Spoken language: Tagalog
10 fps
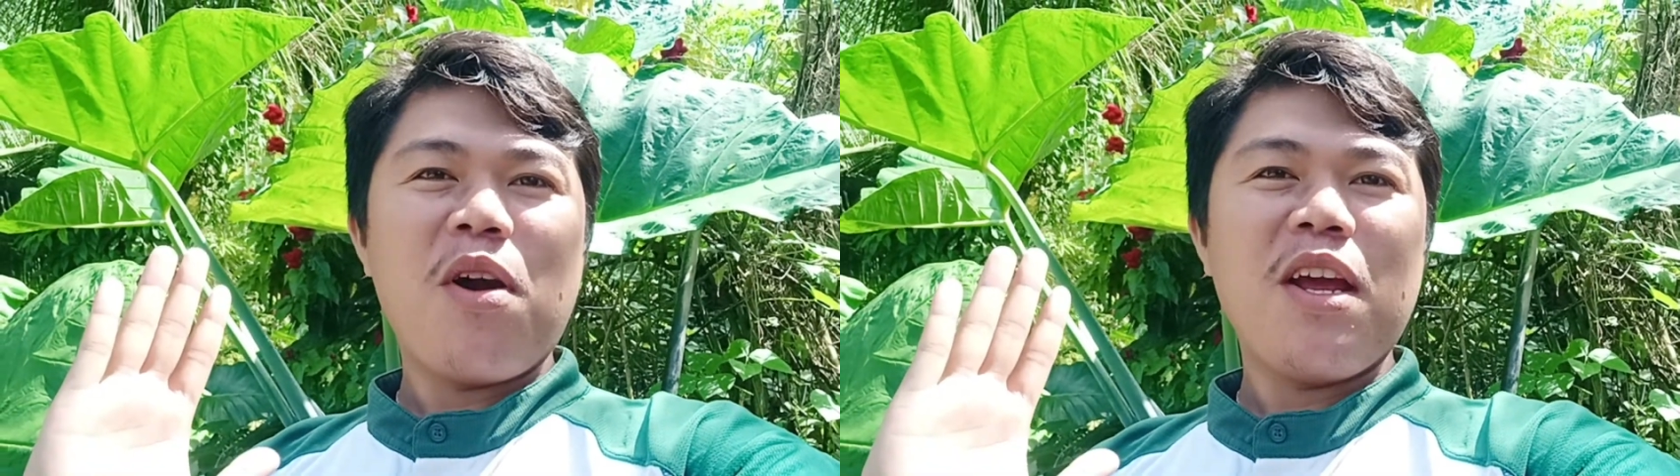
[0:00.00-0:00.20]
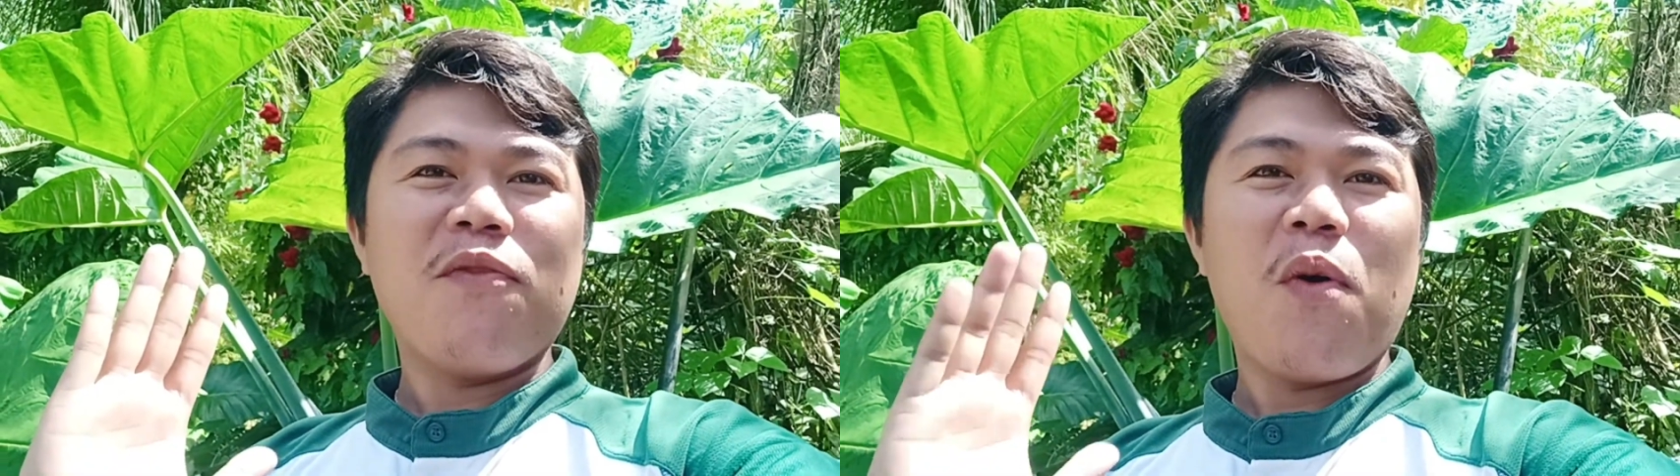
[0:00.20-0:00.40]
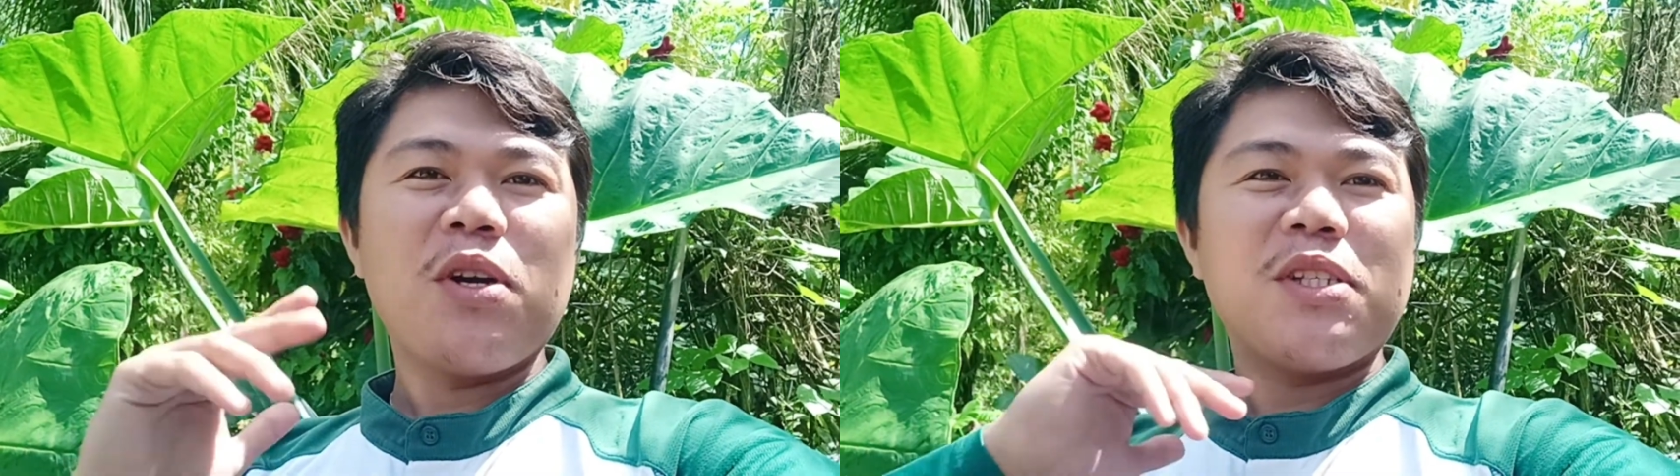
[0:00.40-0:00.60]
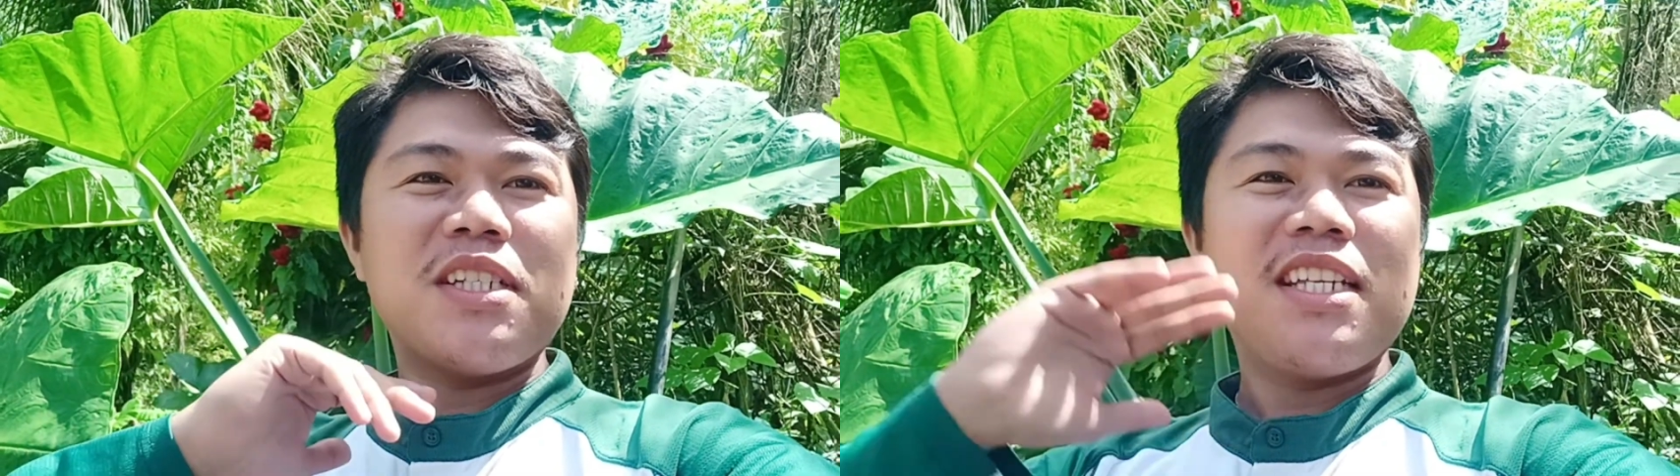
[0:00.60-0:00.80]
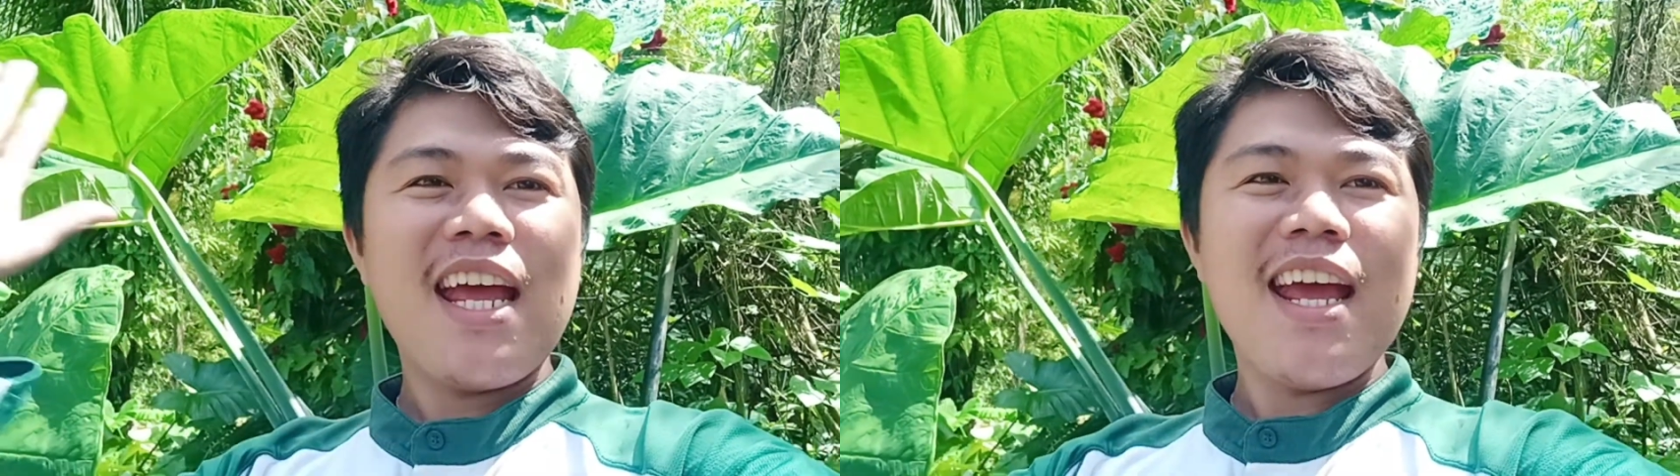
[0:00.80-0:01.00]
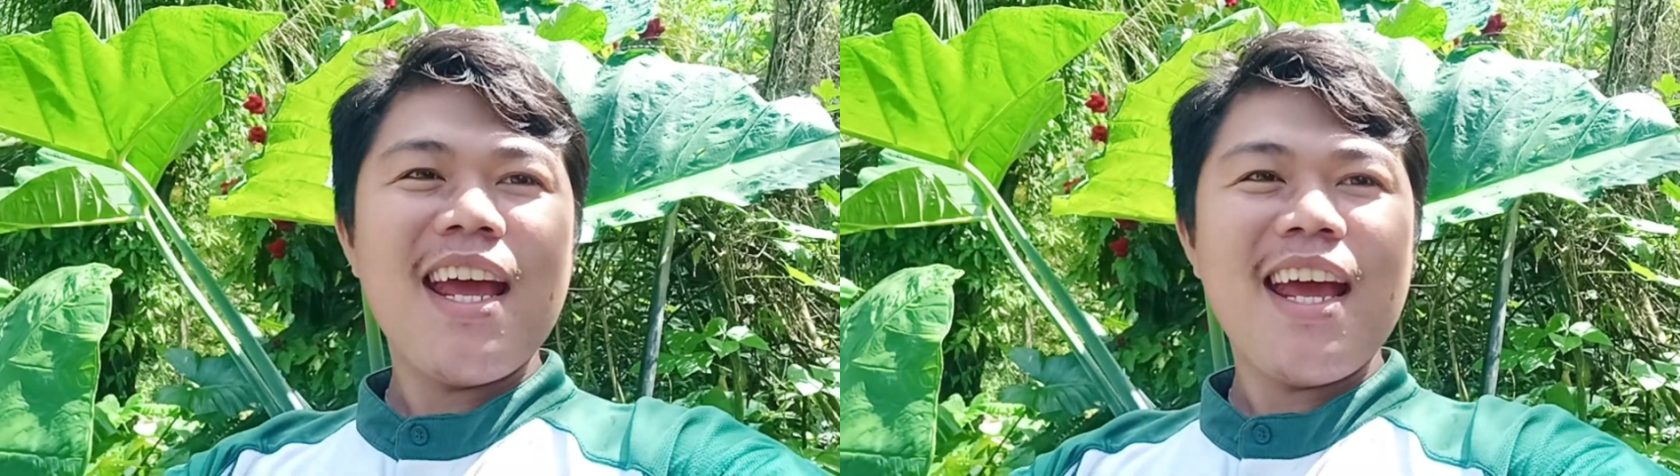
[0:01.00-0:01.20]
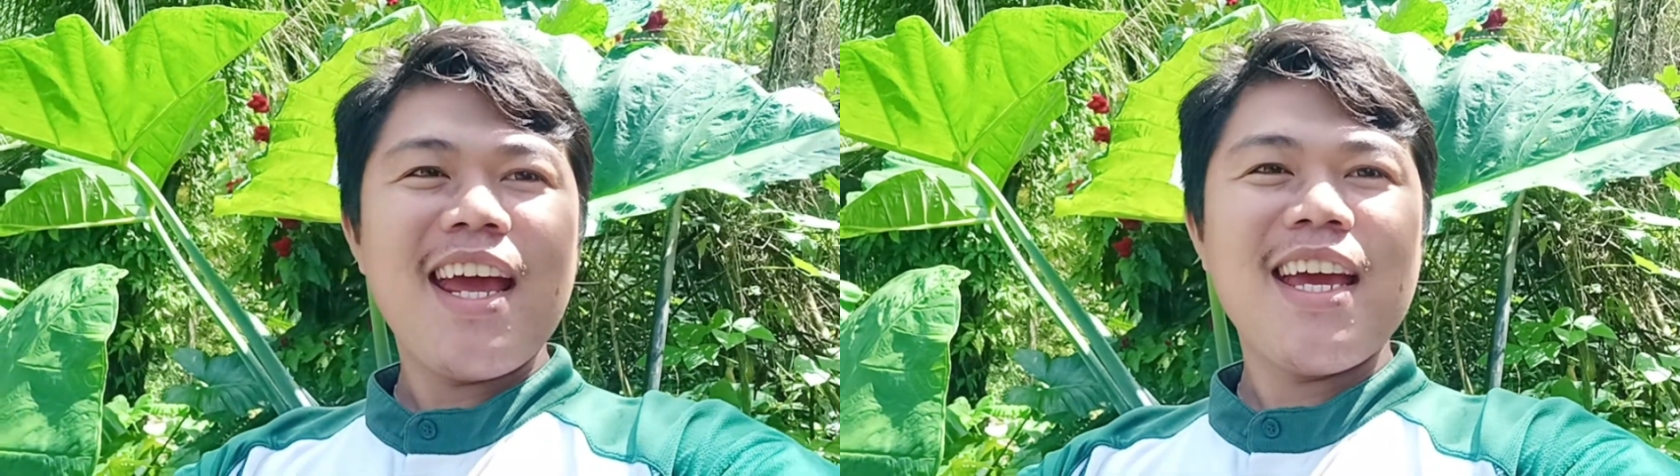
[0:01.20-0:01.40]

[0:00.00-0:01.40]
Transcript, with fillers: for today.